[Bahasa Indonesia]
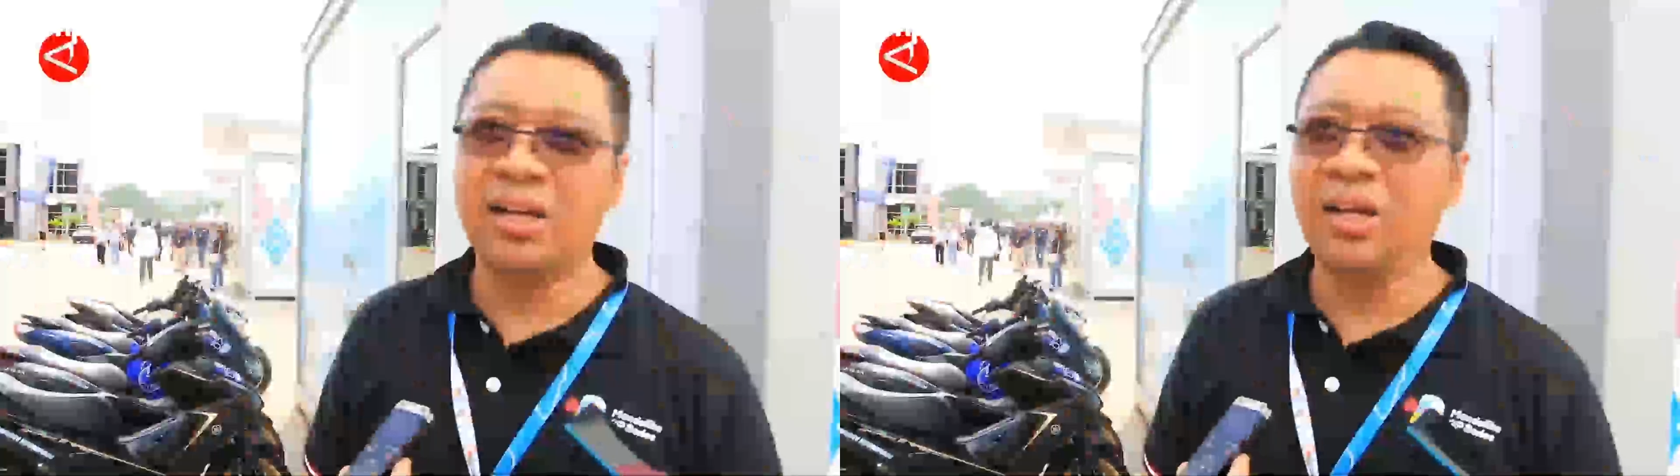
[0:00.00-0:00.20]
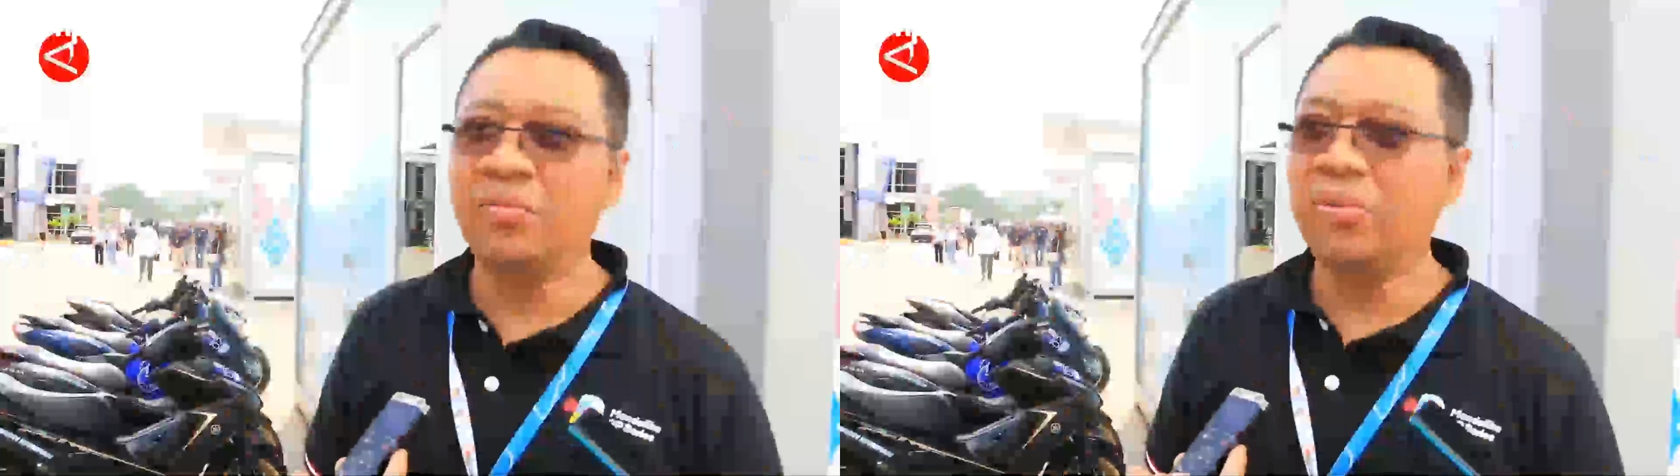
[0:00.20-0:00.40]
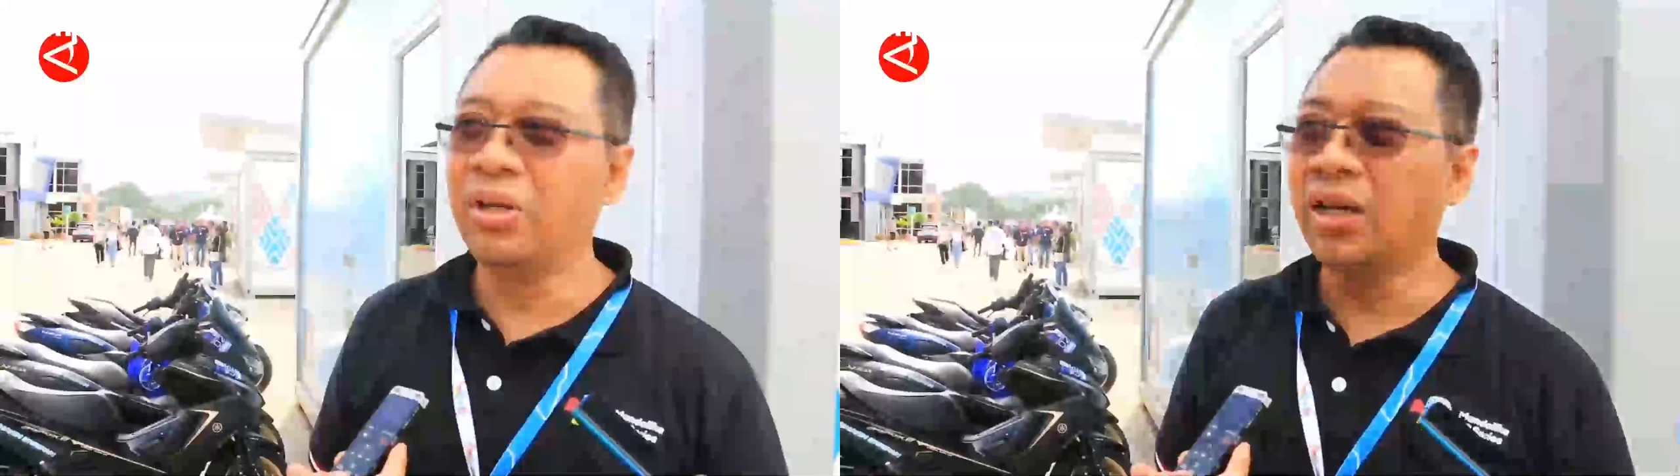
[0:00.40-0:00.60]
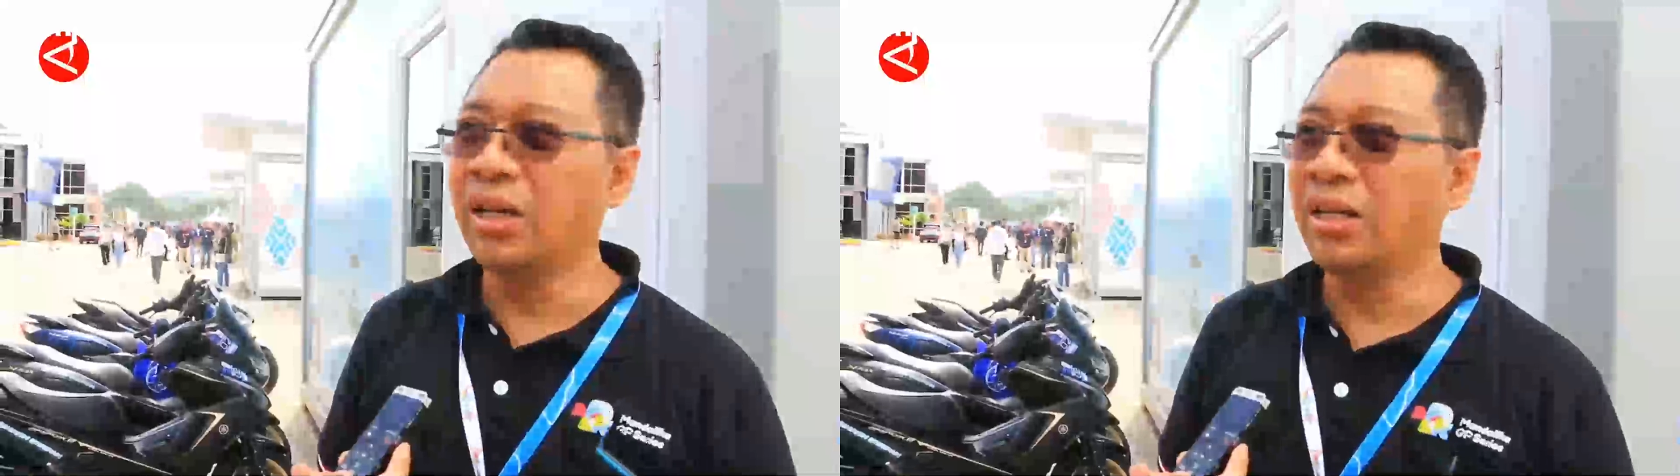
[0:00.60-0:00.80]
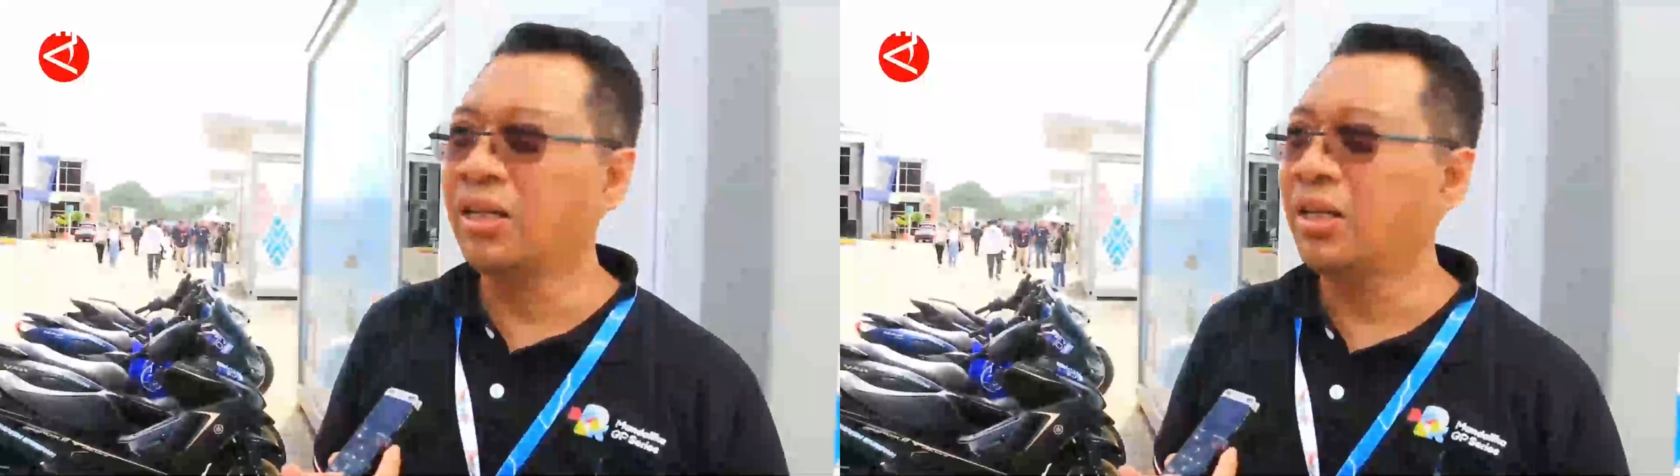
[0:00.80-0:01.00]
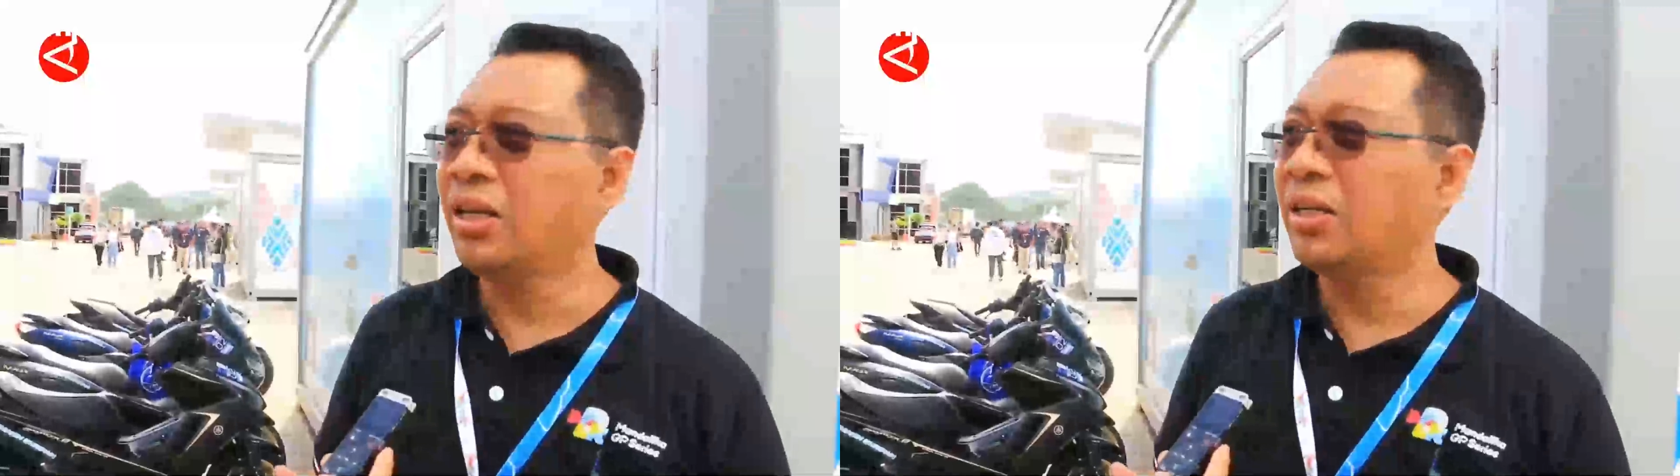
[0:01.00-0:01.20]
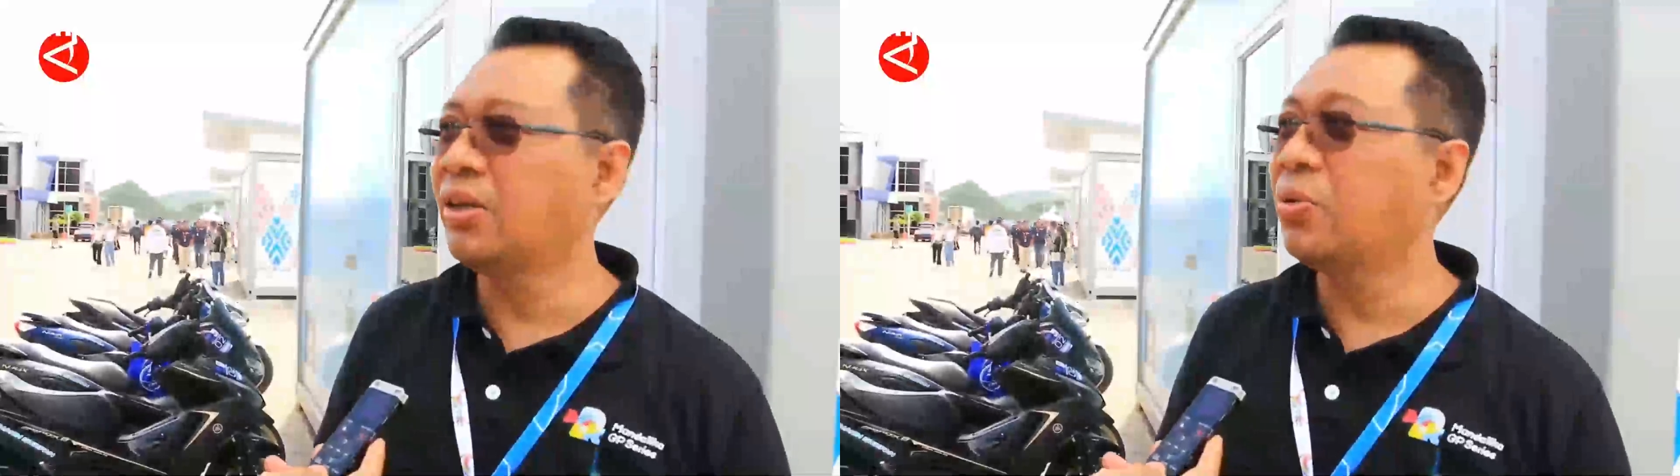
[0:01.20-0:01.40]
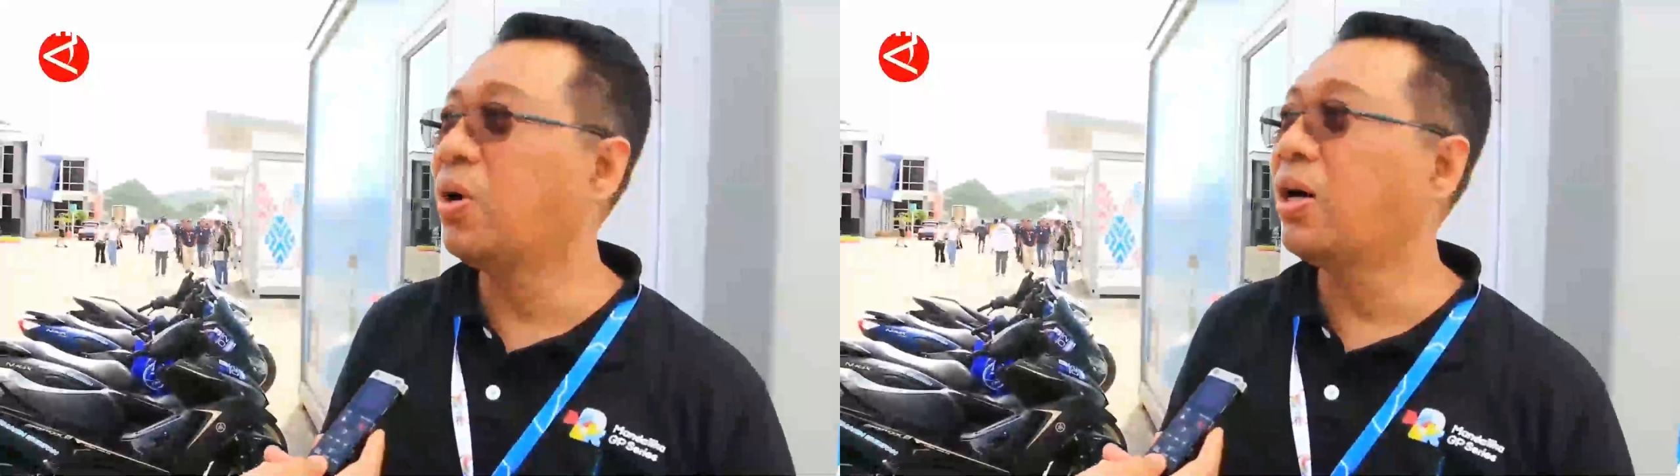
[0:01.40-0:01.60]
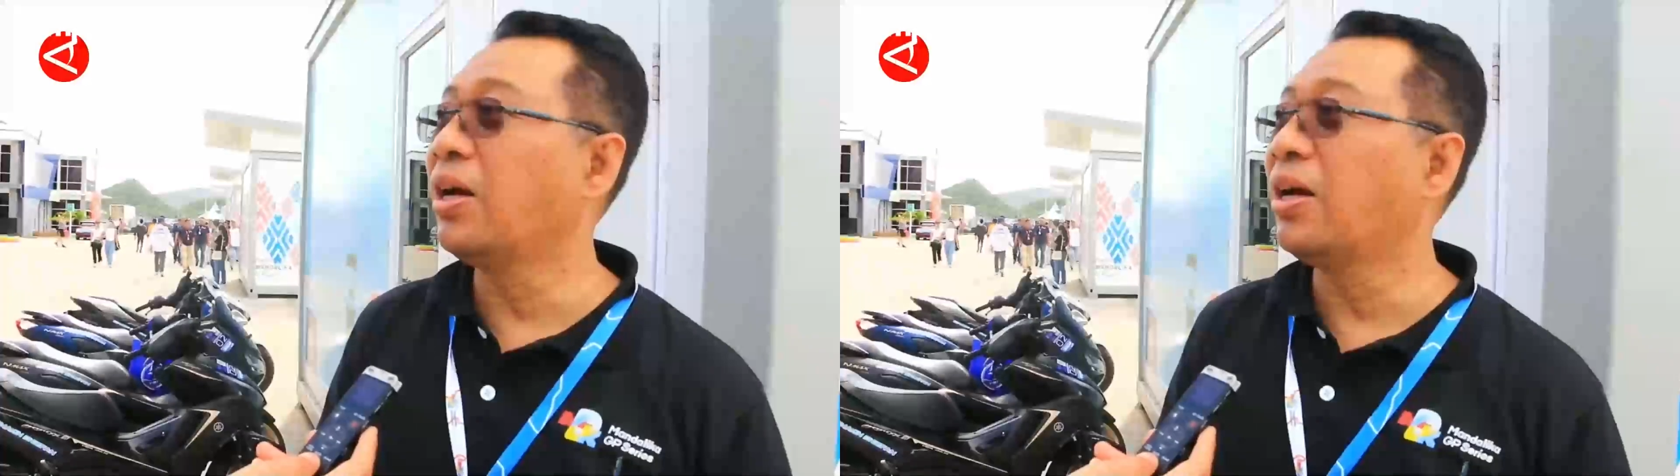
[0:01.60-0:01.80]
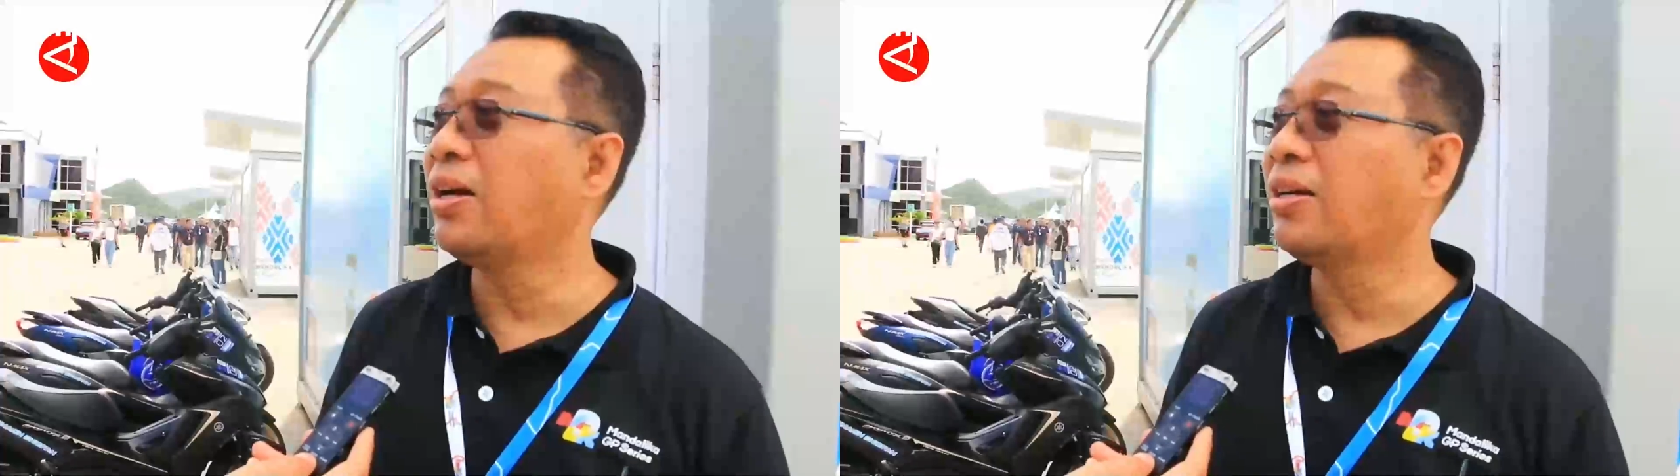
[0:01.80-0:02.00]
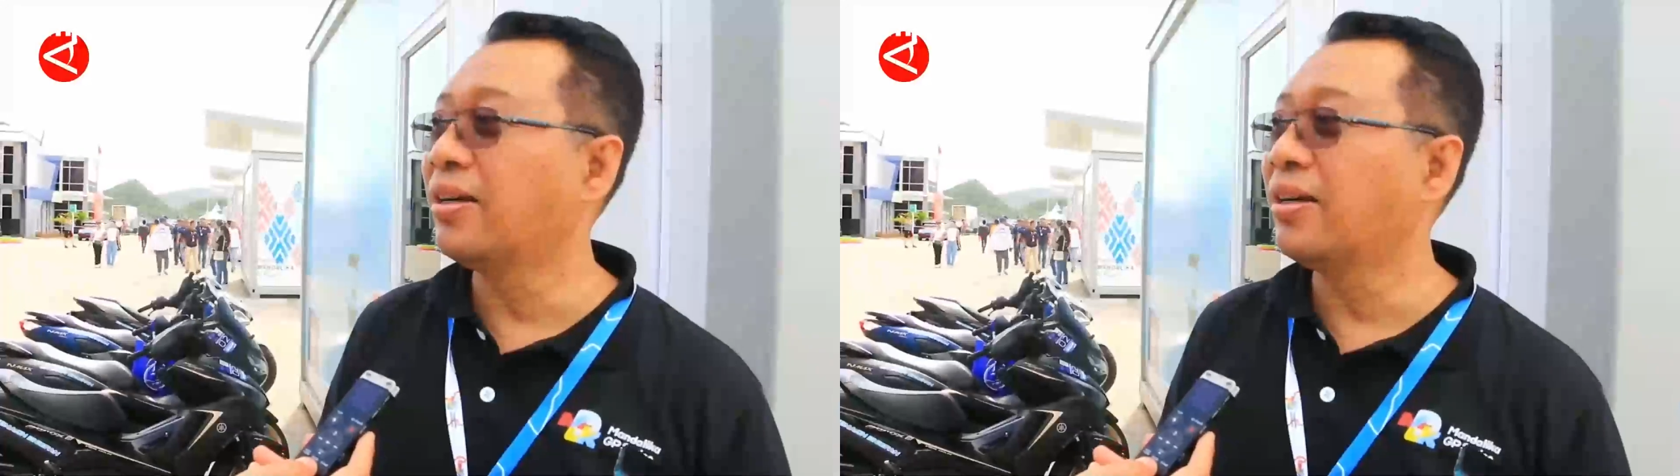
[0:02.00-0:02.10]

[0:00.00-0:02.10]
Alhamdulillah kita dikasih ruang yang